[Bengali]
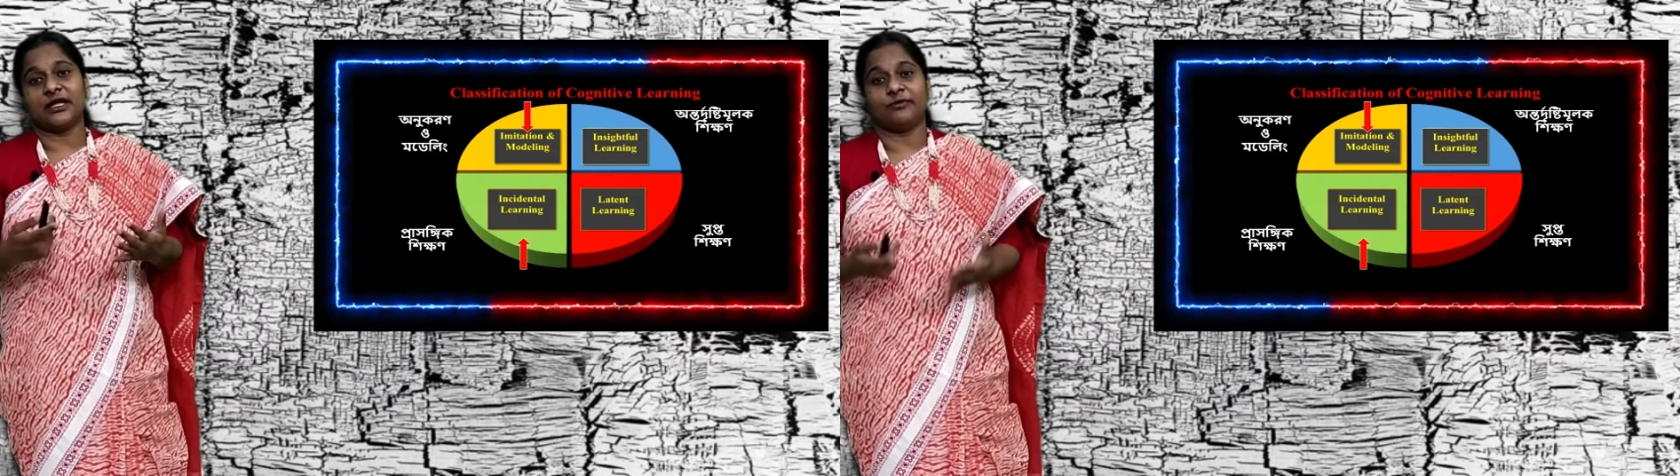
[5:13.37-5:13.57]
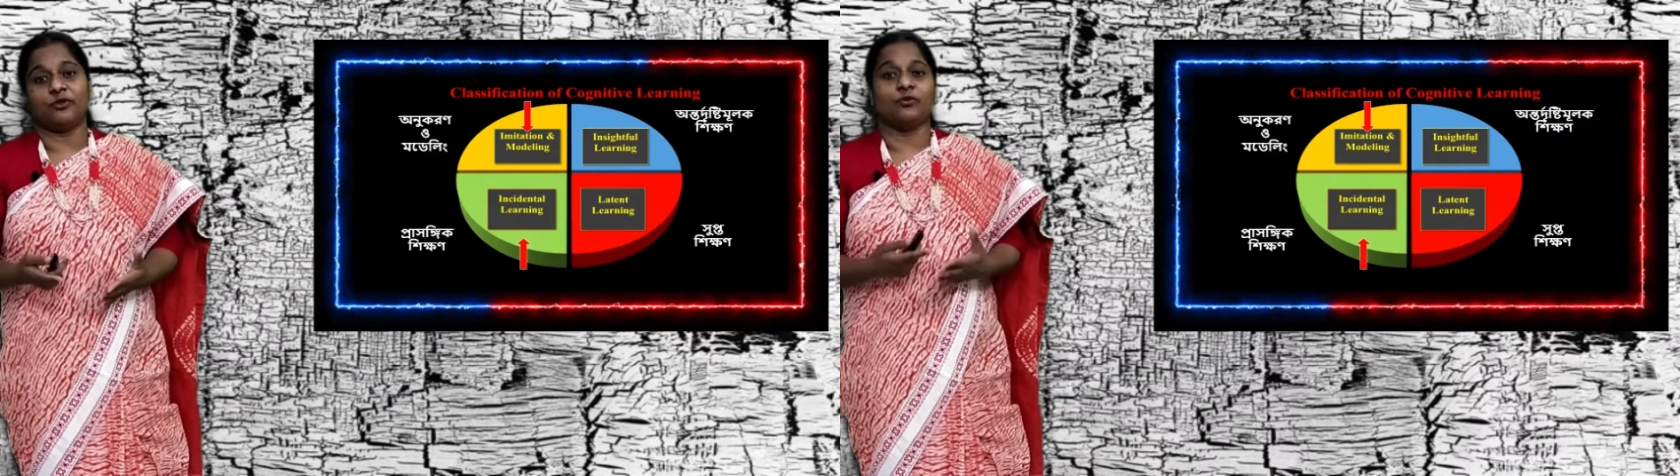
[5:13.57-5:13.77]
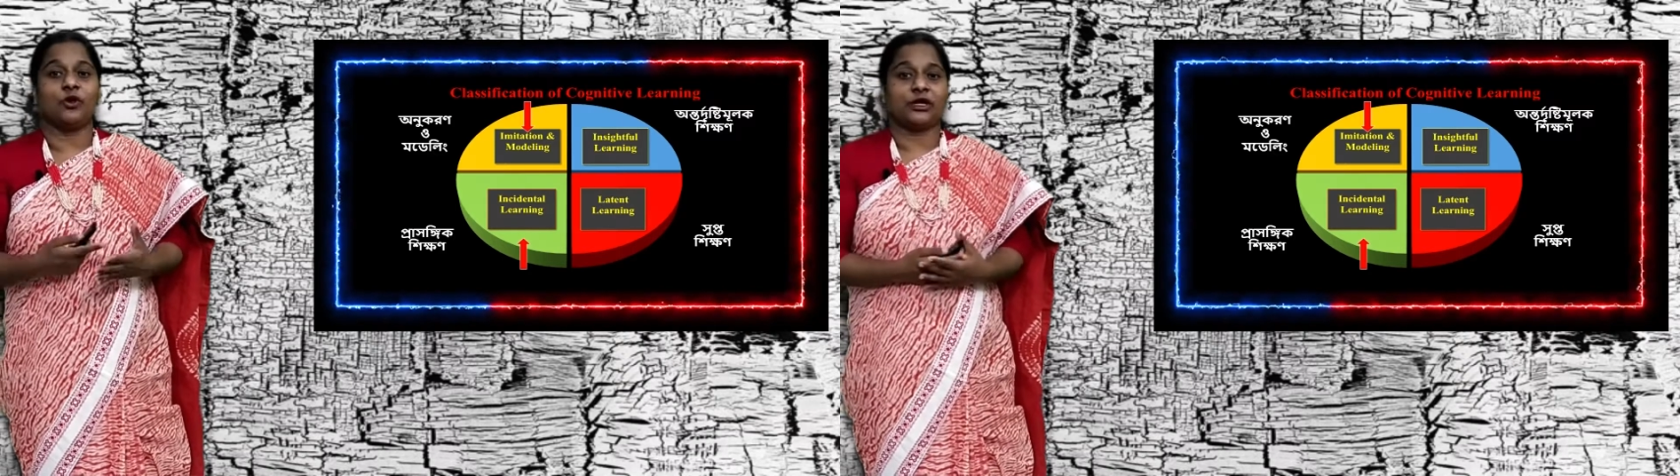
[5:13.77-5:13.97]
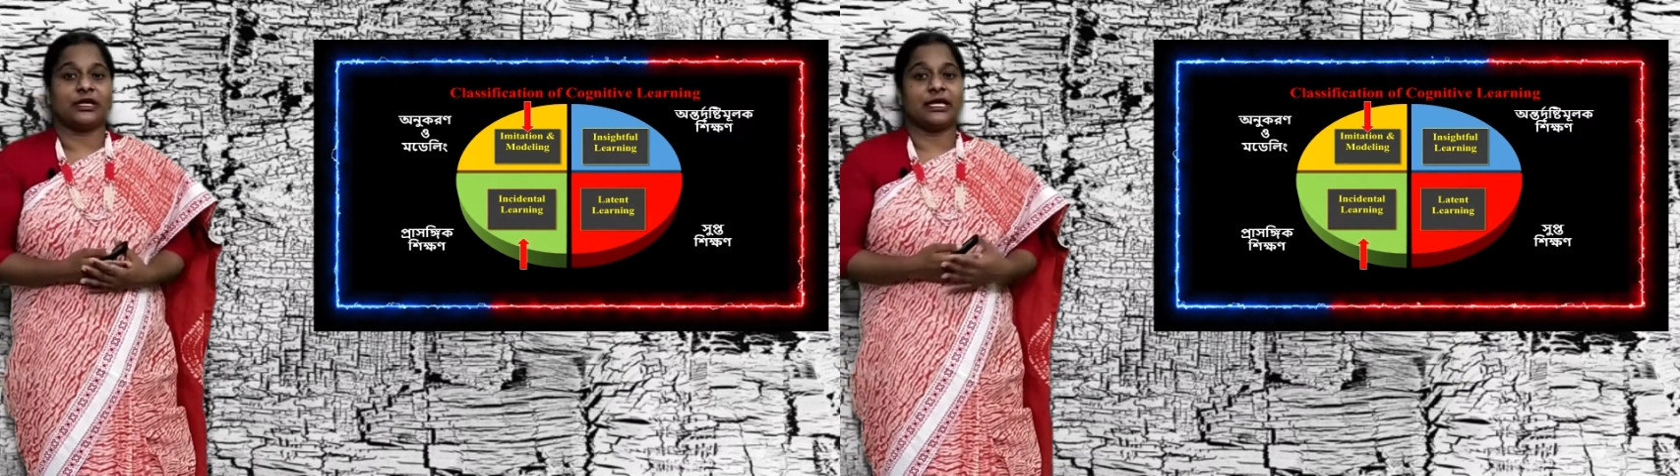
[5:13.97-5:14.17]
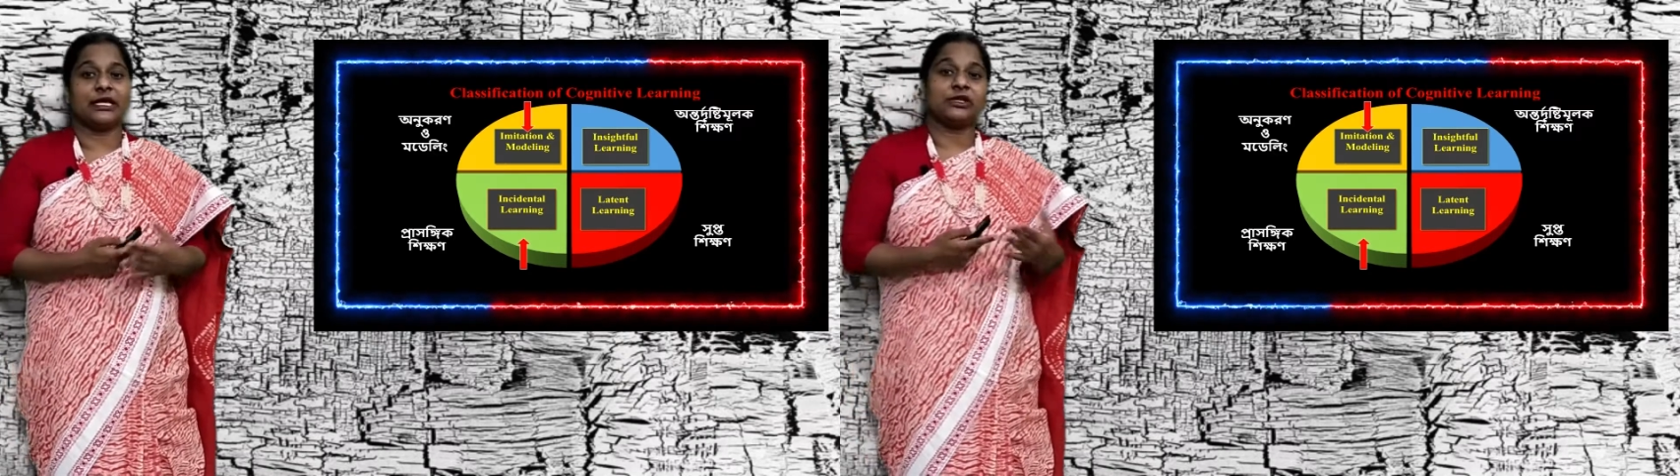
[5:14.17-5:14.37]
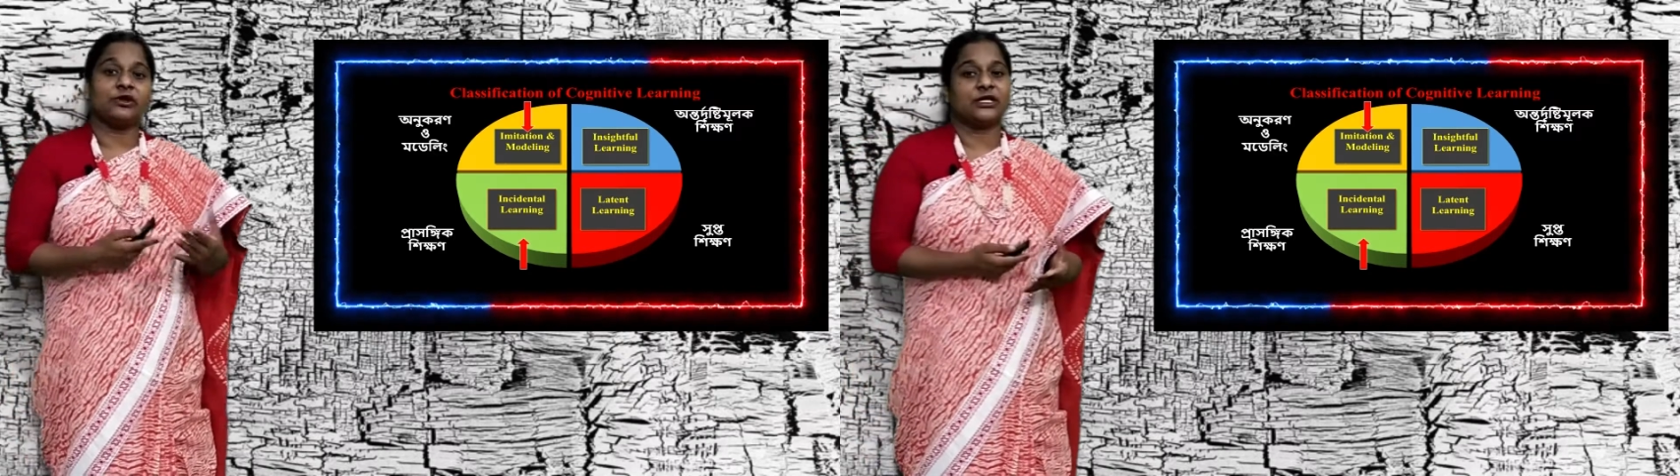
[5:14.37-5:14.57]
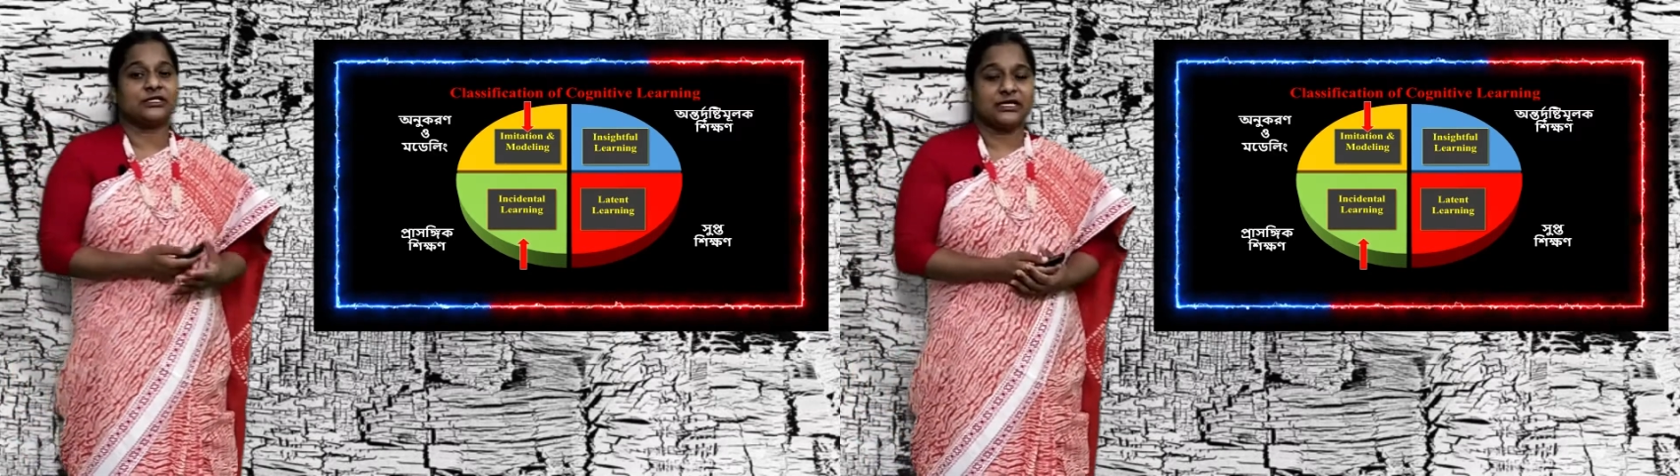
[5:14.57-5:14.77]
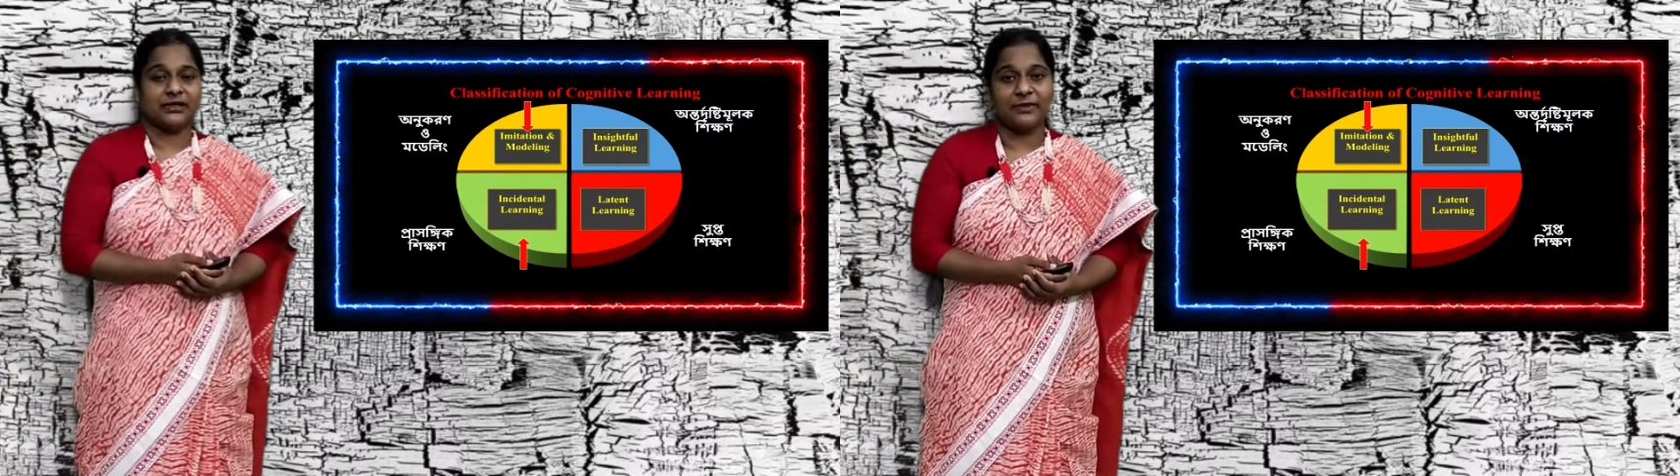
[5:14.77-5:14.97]
এবং মডেল এটাও
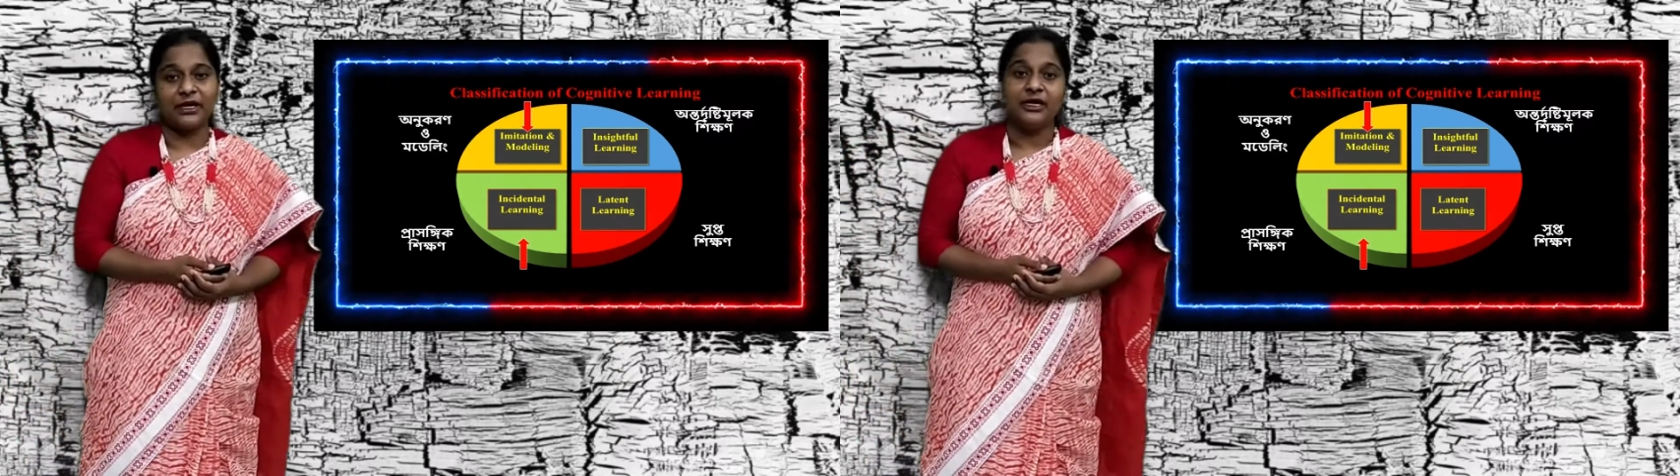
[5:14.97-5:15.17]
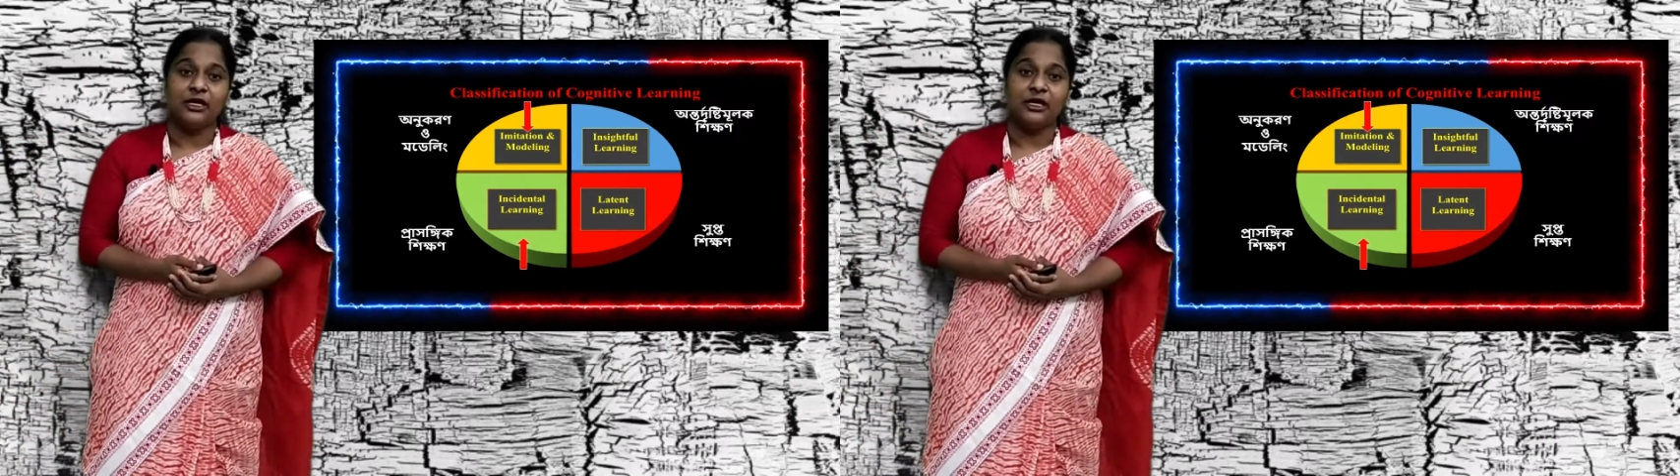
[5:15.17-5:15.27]
আজকে আমরা